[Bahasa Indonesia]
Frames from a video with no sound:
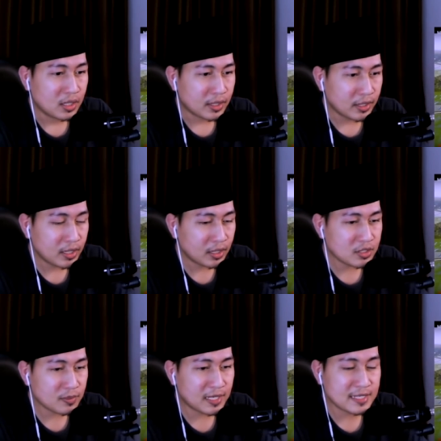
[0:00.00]
Tadi kan
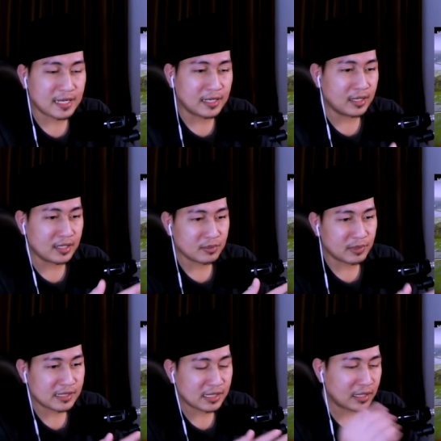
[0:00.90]
sebelah sana
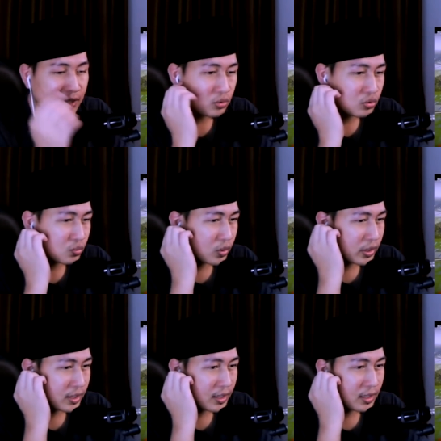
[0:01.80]
Sebelah sana itu
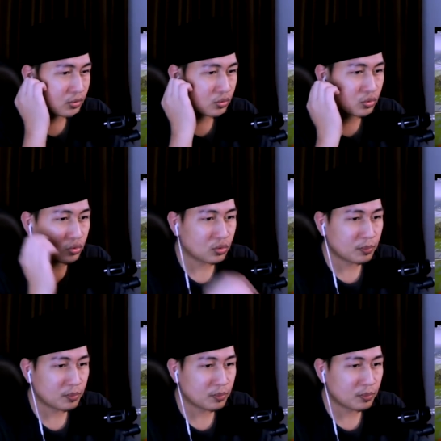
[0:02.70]
semuanya untuk